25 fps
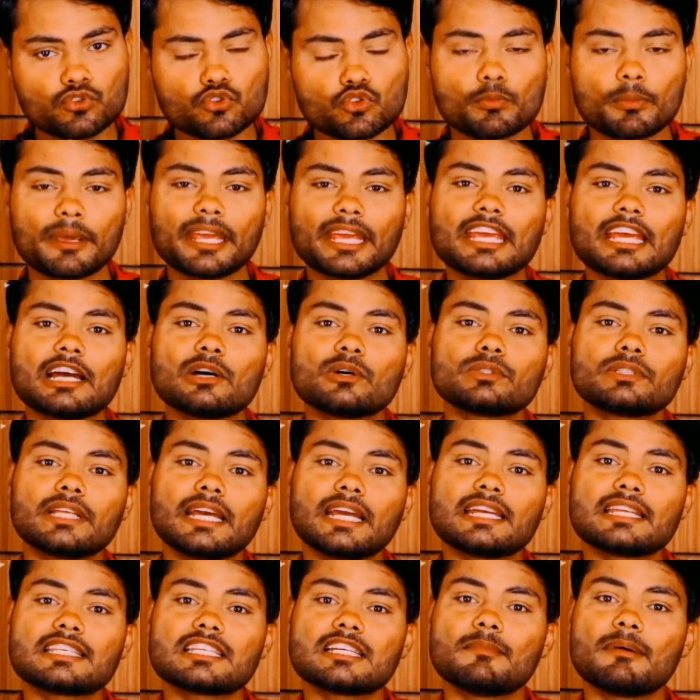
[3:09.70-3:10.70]
सुबह क्या होता
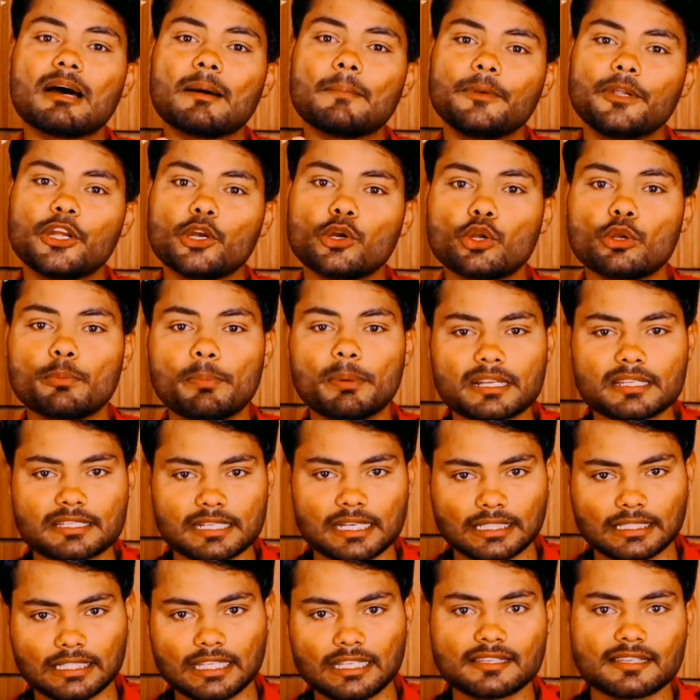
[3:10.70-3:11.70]
है कि जब आप ड्यूटी पर
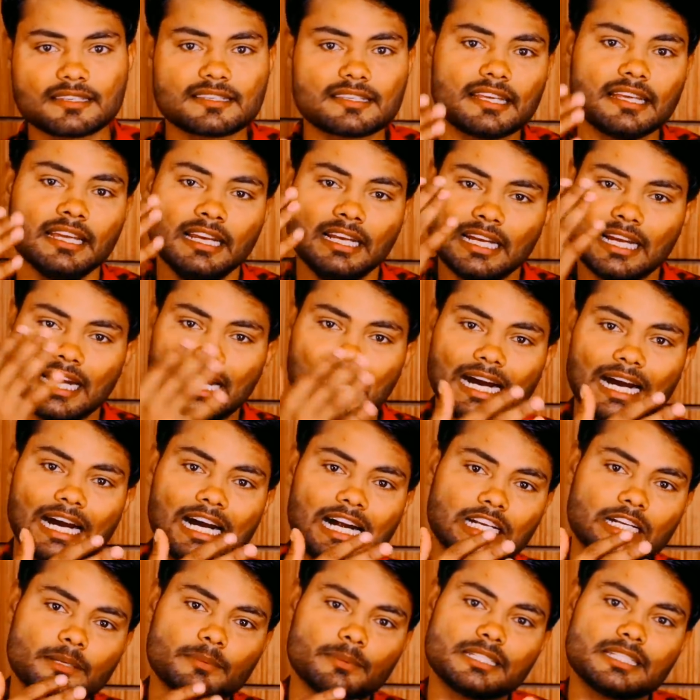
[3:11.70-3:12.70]
जाते हैं जैसे
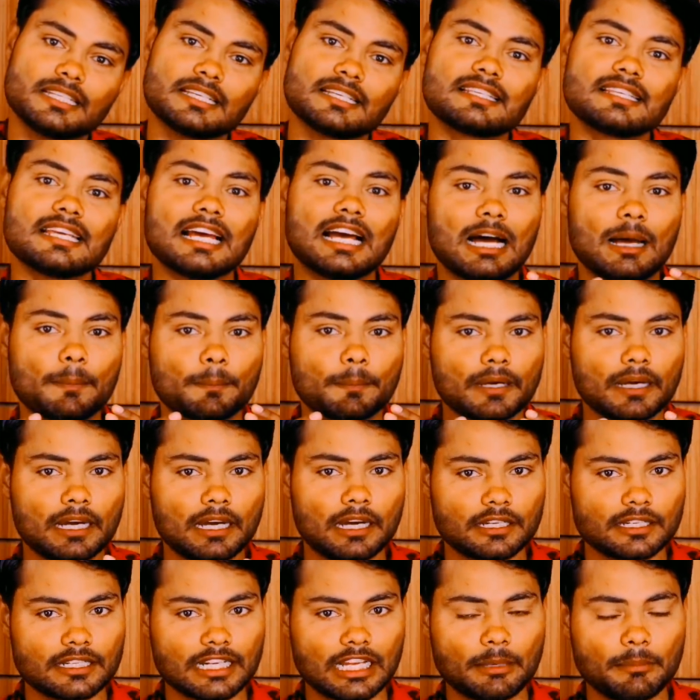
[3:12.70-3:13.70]
आठ बजे से
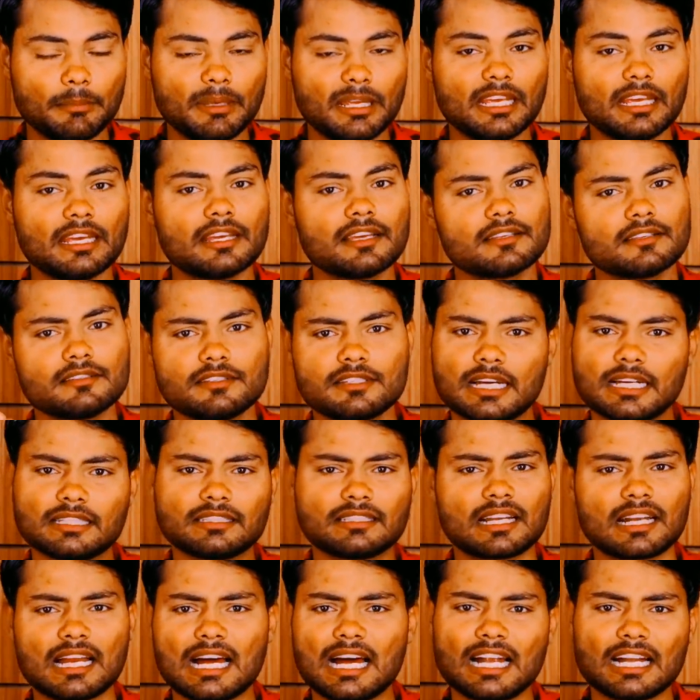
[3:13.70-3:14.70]
आपका टाइमिंग है
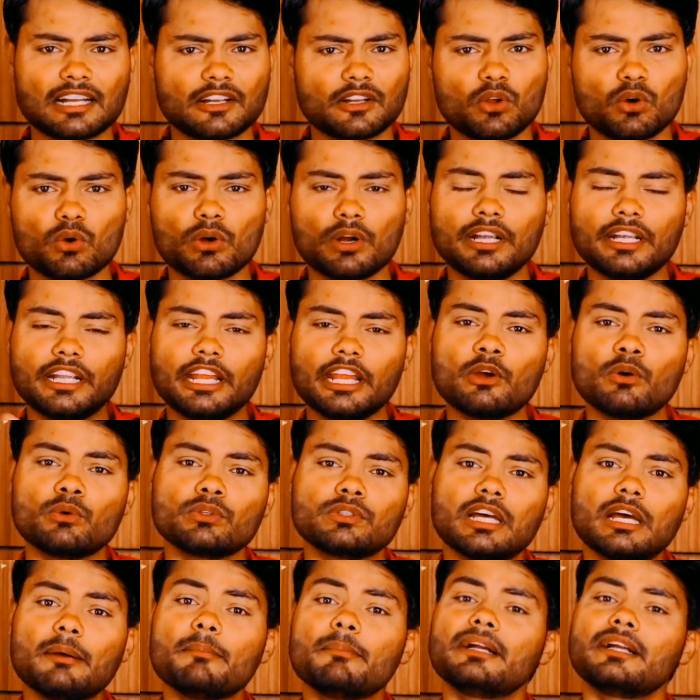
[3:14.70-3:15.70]
ज़्यादातर आठ नौ घंटे ही
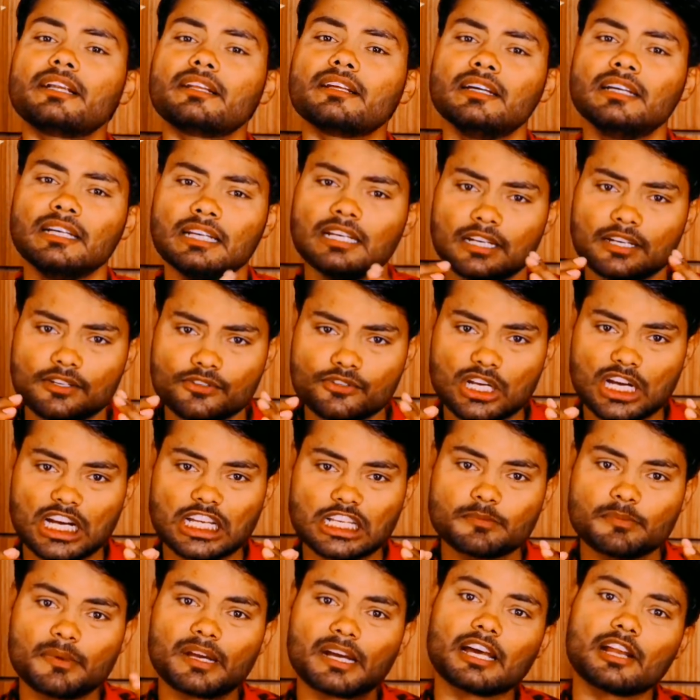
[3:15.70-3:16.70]
होता है बट
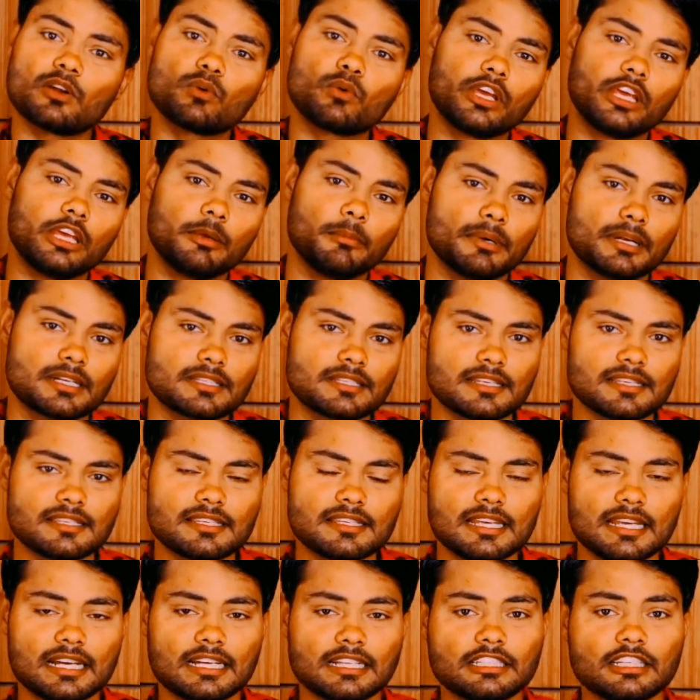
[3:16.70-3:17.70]
जहाज़ में अगर कोई
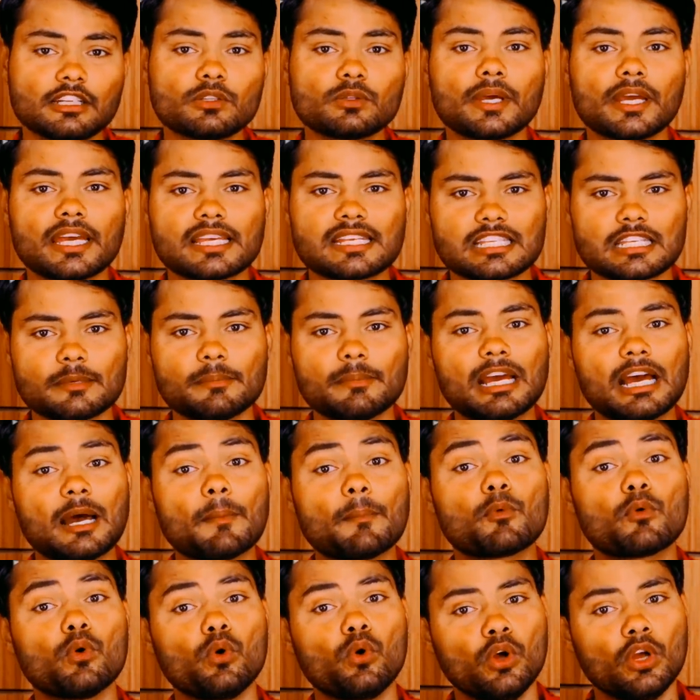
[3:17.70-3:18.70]
इमरजेंसी आती है तो ऐसे में
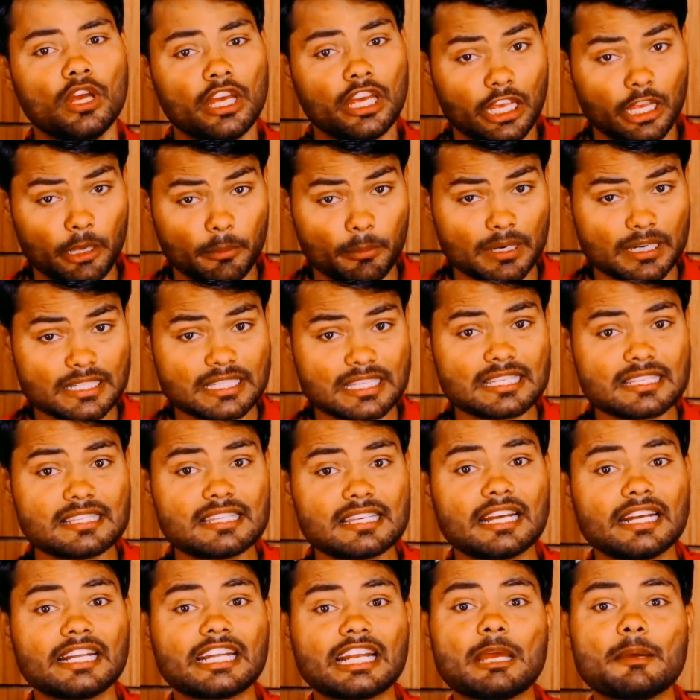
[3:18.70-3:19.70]
आपको
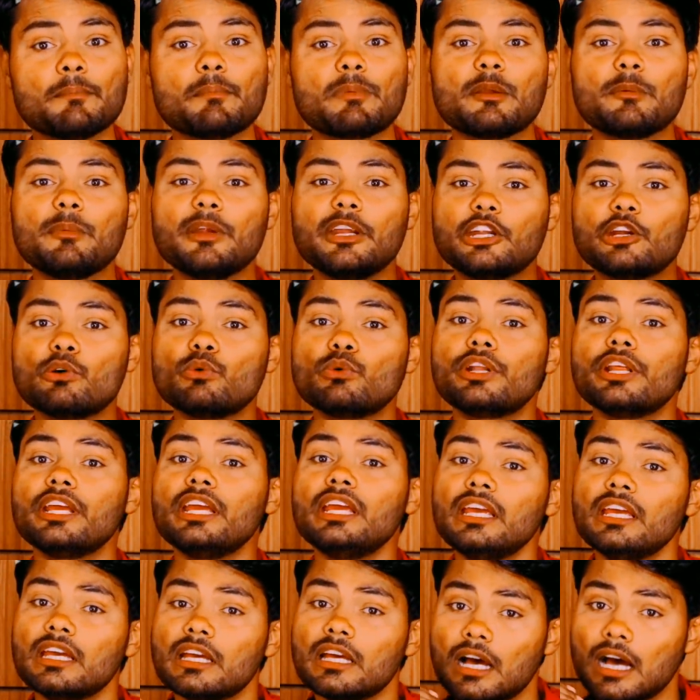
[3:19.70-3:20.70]
इमरजेंसी के टाइम पर भी
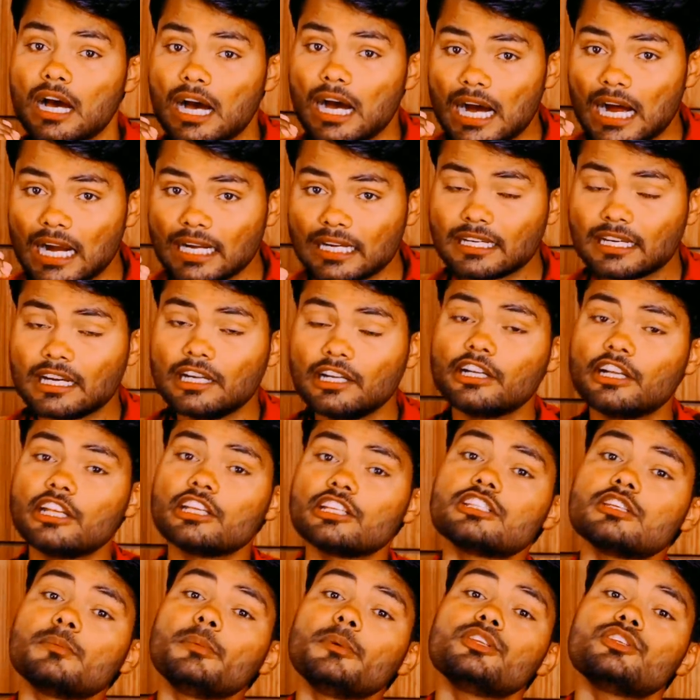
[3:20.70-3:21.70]
ड्यूटी आठ
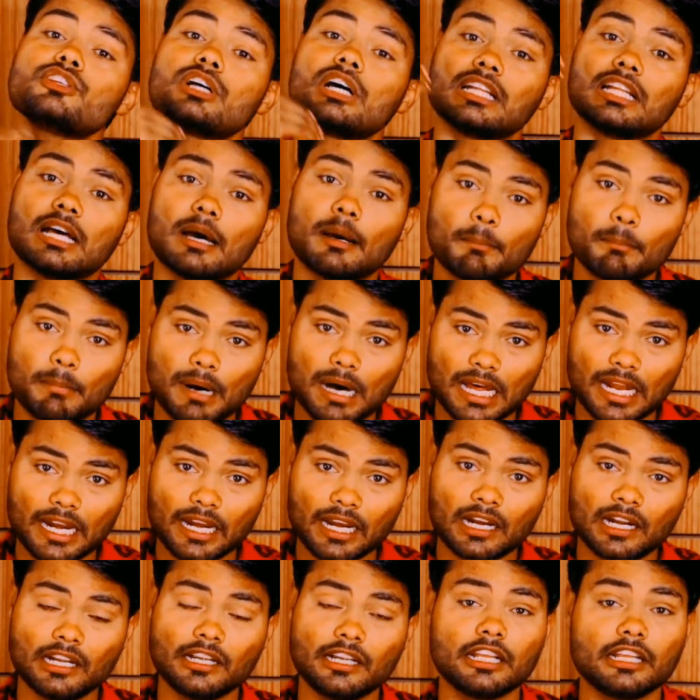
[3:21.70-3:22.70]
घंटे से भी ज़्यादा
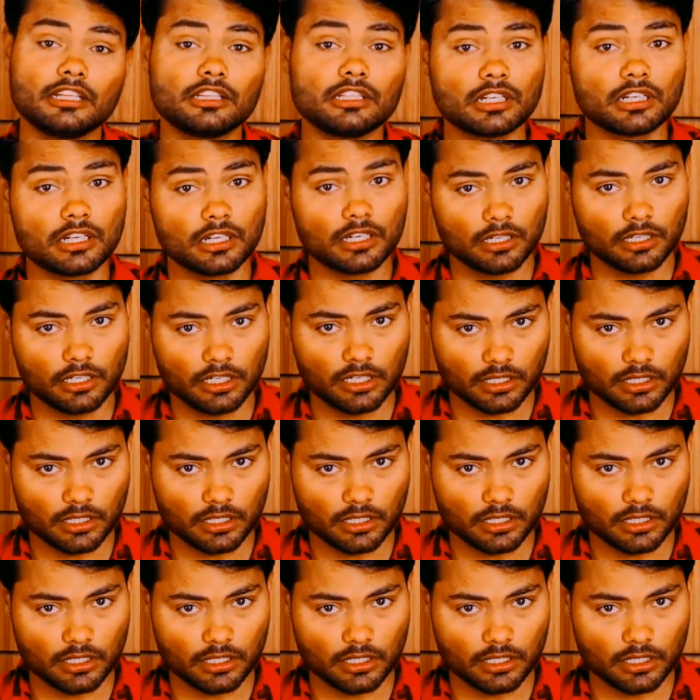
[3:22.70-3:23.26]
बारह घंटे तक